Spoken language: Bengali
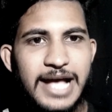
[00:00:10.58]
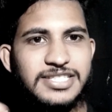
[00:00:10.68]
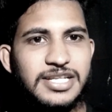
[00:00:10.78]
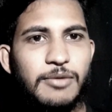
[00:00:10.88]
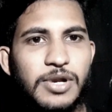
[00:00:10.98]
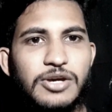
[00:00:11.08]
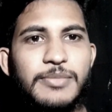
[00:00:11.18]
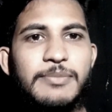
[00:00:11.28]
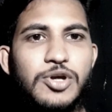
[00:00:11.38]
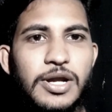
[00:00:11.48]
আসসালাম আলাইকুম
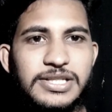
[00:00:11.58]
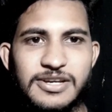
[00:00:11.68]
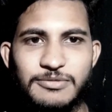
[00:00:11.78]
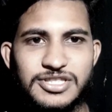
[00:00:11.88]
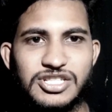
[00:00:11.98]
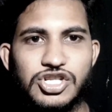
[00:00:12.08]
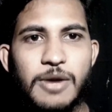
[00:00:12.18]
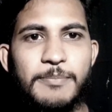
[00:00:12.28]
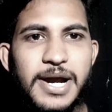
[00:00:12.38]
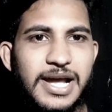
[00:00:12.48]
এভরিওয়ান কি অবস্থা
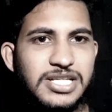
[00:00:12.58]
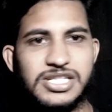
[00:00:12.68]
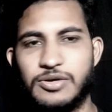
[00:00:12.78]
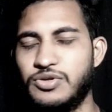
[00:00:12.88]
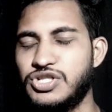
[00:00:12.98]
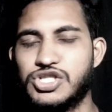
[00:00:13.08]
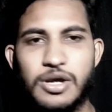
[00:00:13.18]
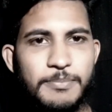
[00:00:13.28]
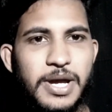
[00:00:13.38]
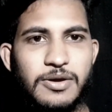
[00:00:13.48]
সবার আশা করি
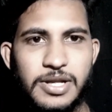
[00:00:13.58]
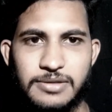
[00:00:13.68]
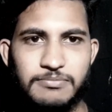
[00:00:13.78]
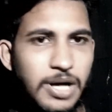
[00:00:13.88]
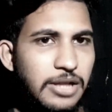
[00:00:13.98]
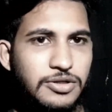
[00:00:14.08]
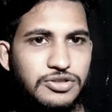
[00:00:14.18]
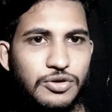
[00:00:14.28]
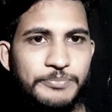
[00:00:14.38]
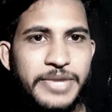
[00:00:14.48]
সবাই অনেক ভালো
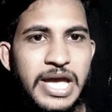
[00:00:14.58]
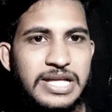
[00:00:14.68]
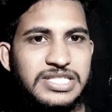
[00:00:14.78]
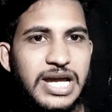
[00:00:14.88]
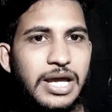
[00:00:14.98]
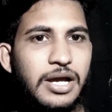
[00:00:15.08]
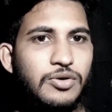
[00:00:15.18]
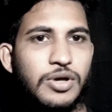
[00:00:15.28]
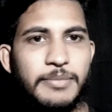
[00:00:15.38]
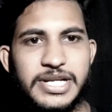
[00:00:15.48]
আছো যারা
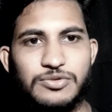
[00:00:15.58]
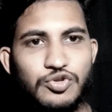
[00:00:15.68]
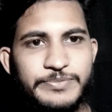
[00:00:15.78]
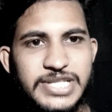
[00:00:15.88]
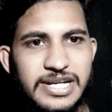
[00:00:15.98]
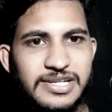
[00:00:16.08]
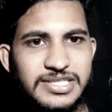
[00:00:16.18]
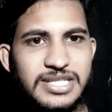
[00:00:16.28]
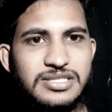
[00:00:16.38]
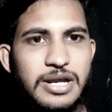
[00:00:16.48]
এখনো আমার ইউটিউব
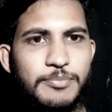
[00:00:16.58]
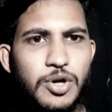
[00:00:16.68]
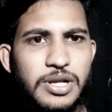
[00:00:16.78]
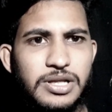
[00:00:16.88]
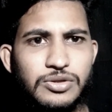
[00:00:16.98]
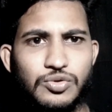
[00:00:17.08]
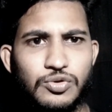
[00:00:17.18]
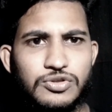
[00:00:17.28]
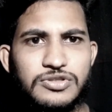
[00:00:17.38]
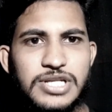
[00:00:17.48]
চ্যানেলটা সাবস্ক্রাইব করেন
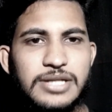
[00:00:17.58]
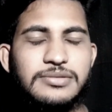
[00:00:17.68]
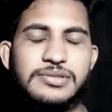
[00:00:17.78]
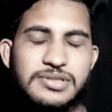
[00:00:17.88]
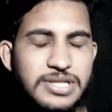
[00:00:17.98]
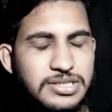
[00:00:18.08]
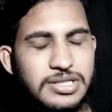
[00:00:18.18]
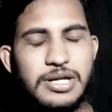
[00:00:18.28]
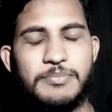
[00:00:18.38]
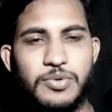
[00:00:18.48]
দ্রুত যান
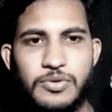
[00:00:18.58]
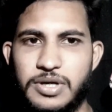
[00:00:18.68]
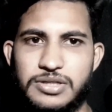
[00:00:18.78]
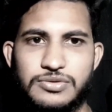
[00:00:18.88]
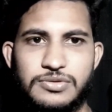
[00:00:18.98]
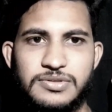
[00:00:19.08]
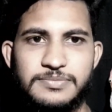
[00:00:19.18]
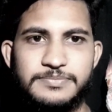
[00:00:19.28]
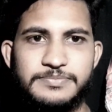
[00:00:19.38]
সাবস্ক্রাইব করে আসুন